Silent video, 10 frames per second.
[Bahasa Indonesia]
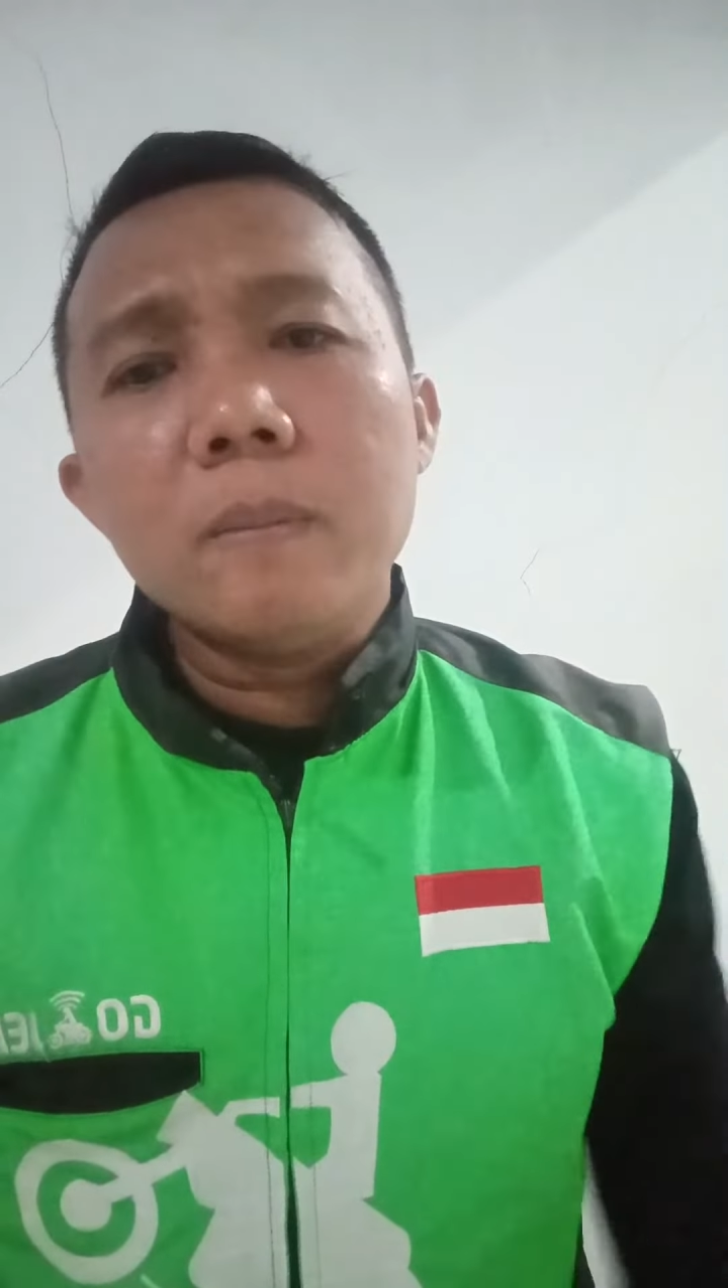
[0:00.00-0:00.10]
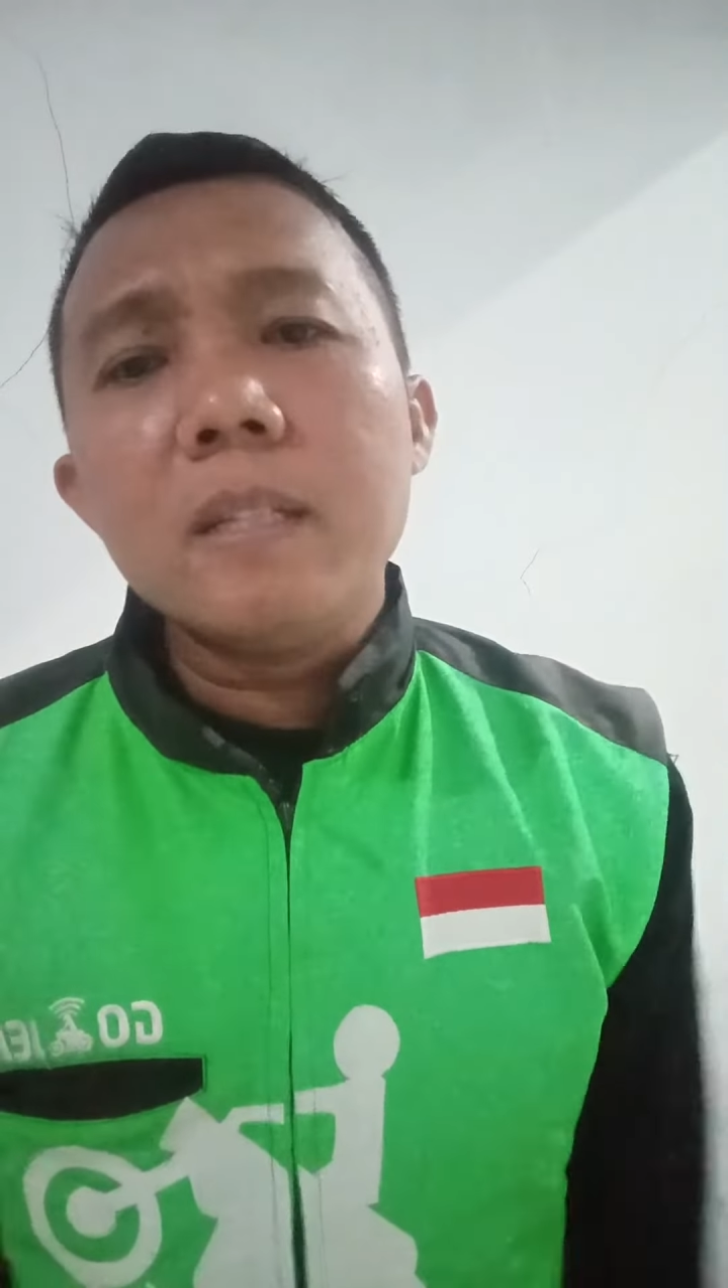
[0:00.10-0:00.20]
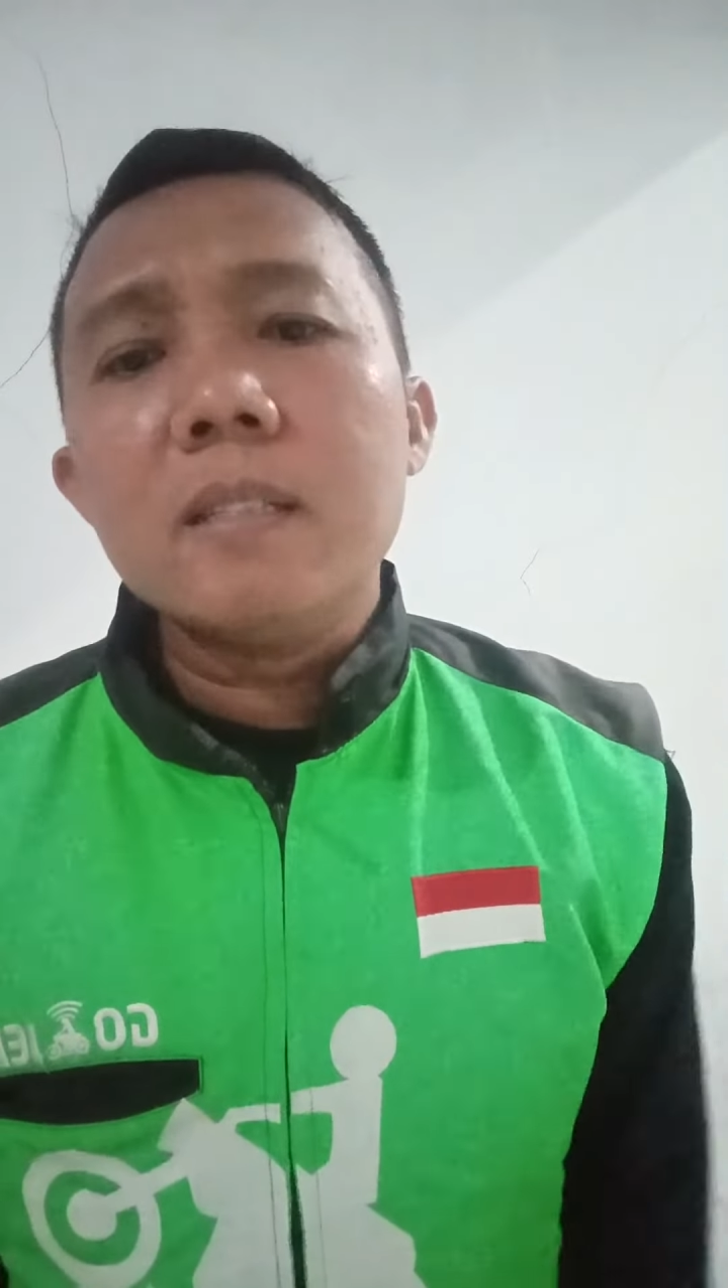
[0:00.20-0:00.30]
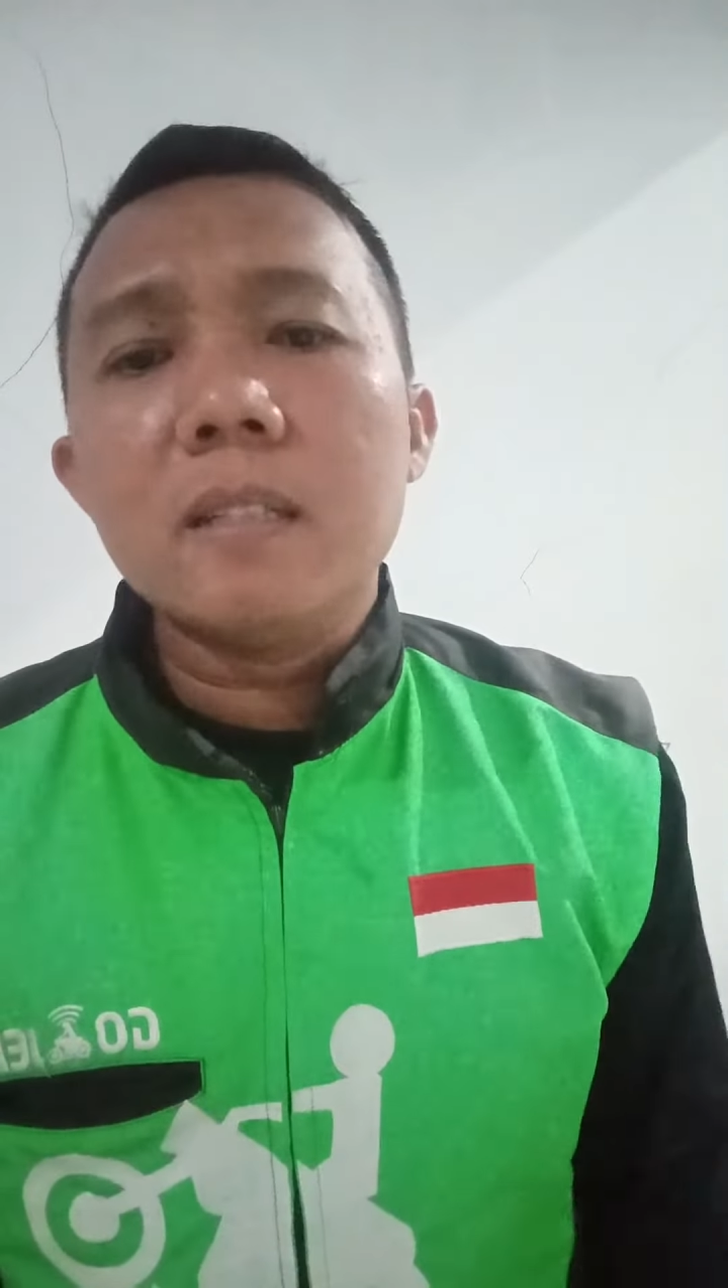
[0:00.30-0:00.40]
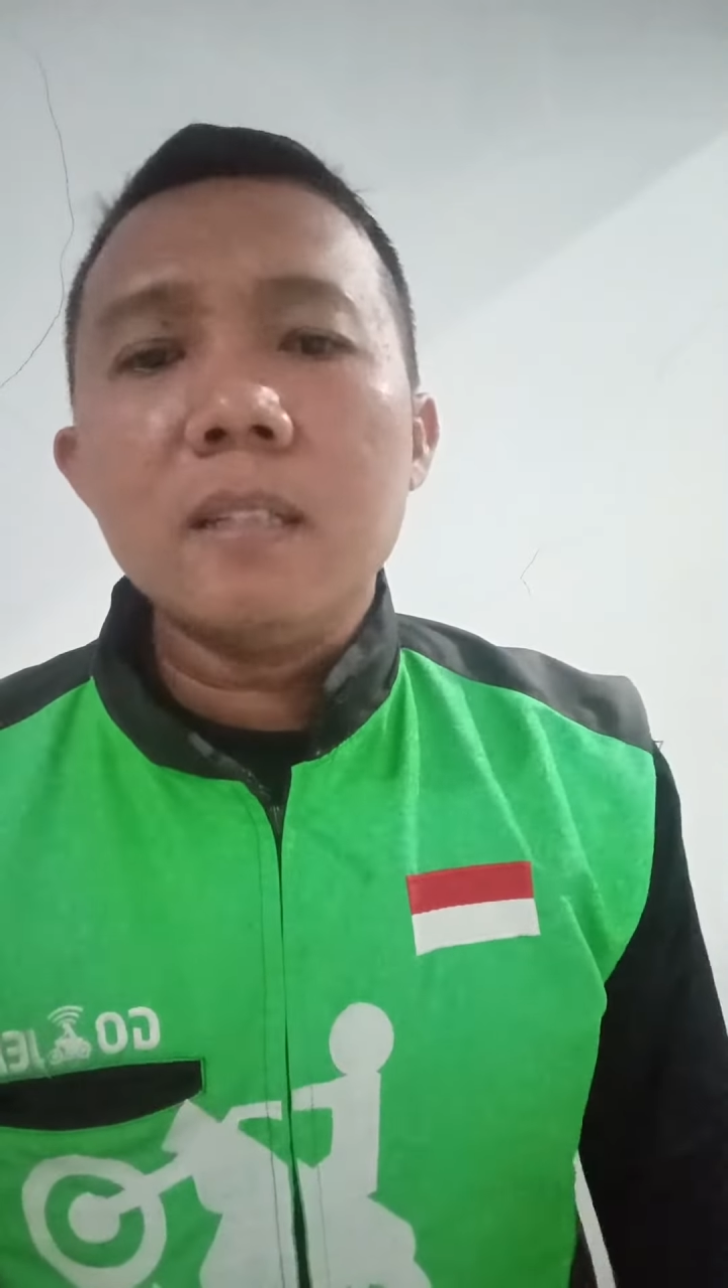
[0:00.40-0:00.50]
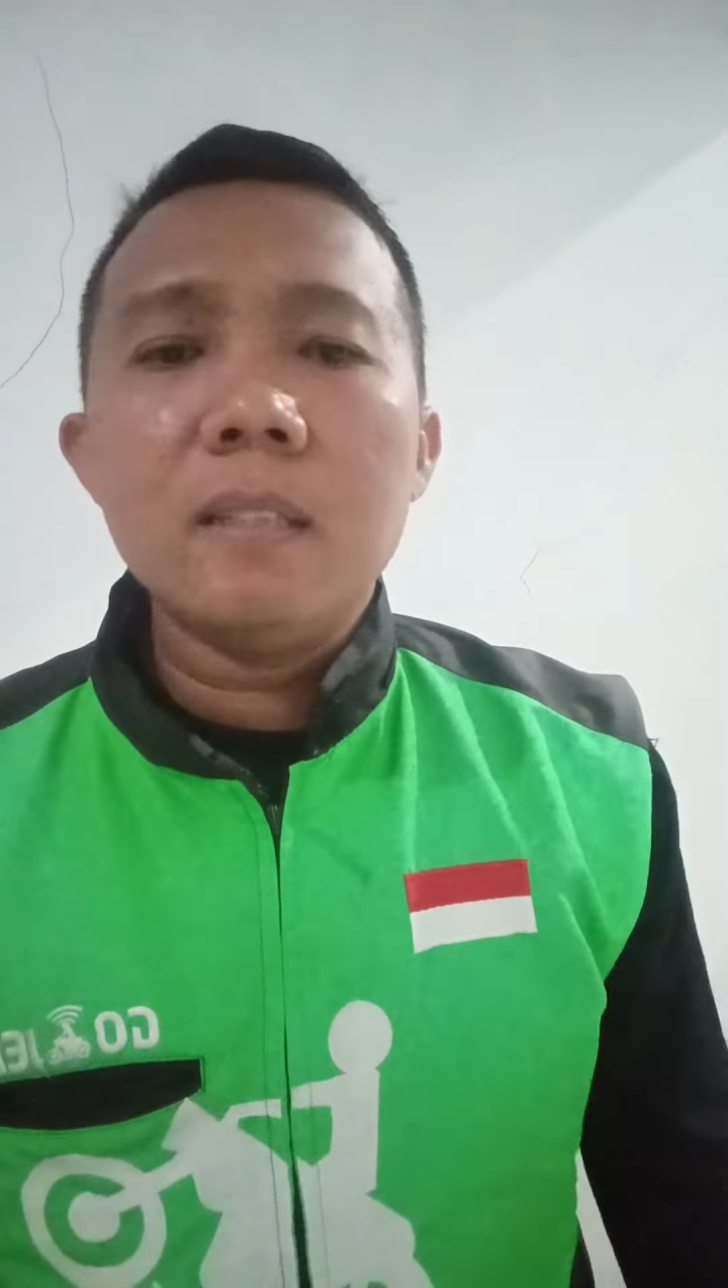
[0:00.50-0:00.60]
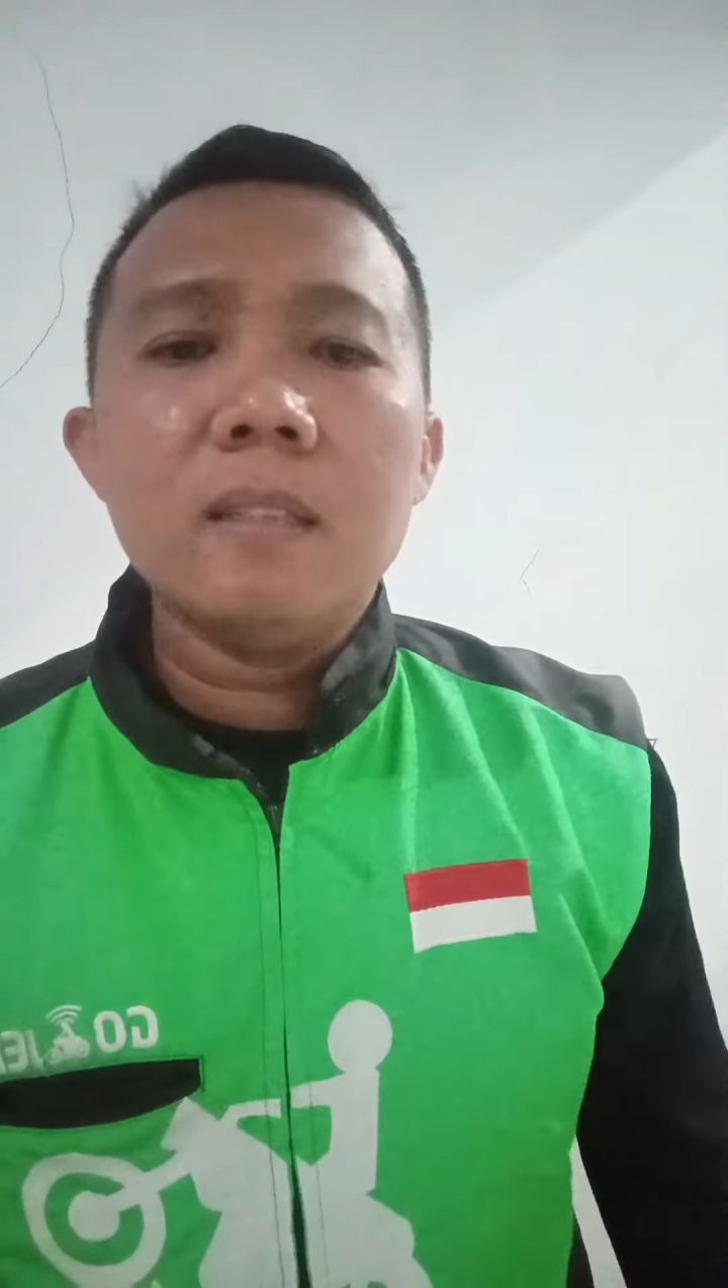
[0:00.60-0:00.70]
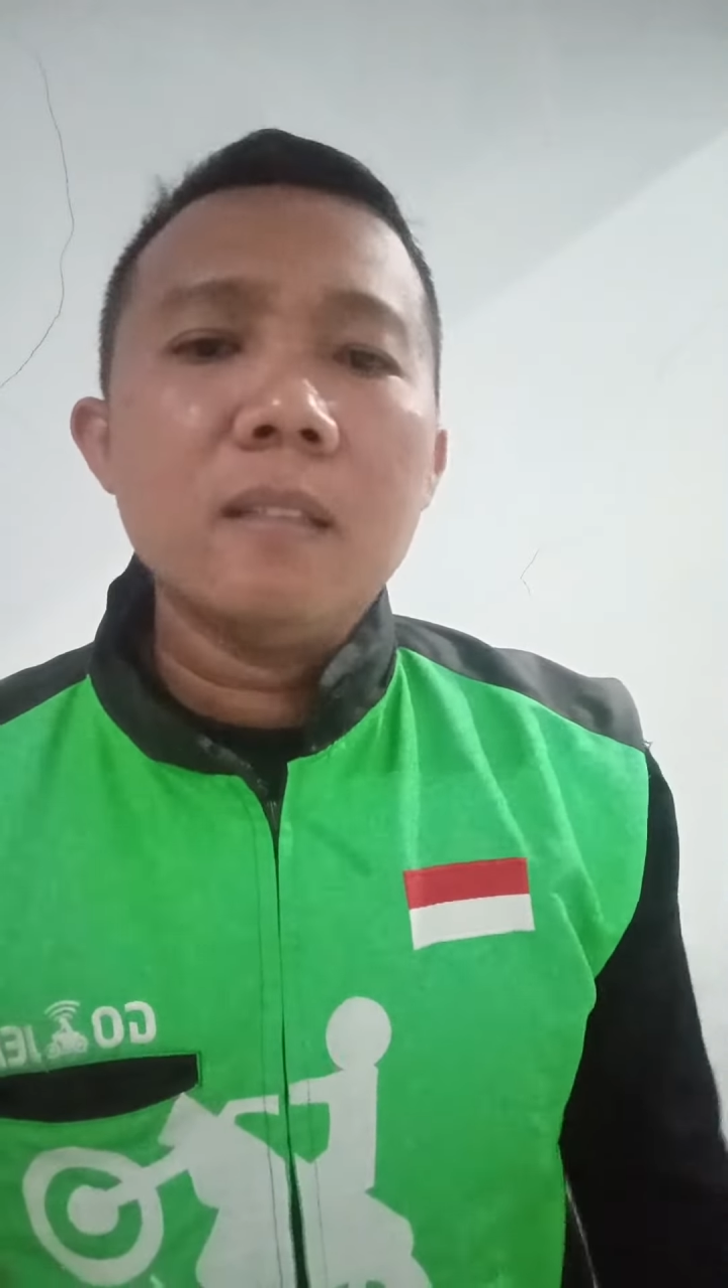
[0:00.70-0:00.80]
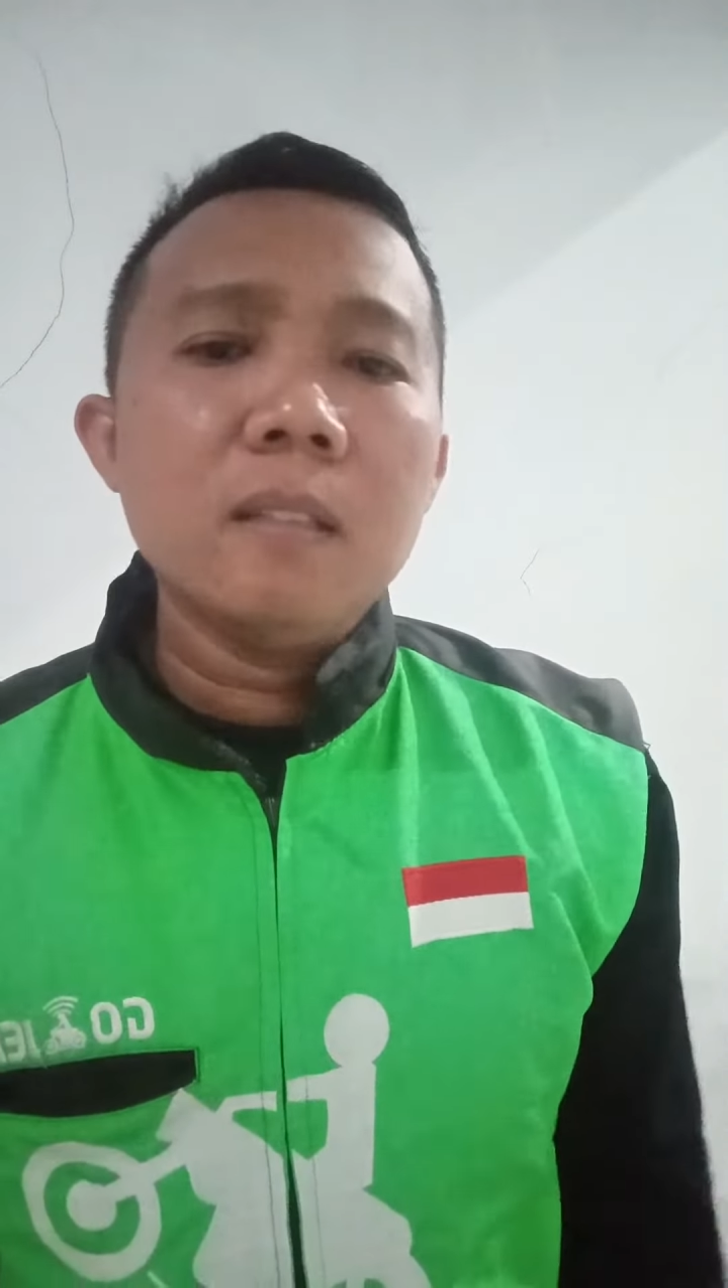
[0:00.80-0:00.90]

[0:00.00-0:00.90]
miskin